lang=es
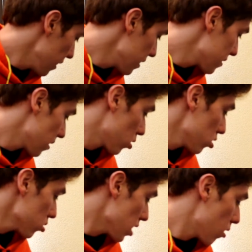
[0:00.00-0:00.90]

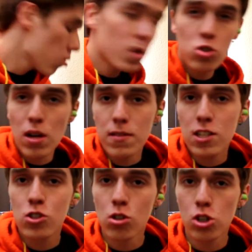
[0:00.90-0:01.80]
NS2 y el Overdrive
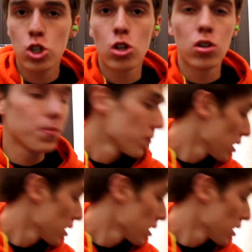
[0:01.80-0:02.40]
Distortion.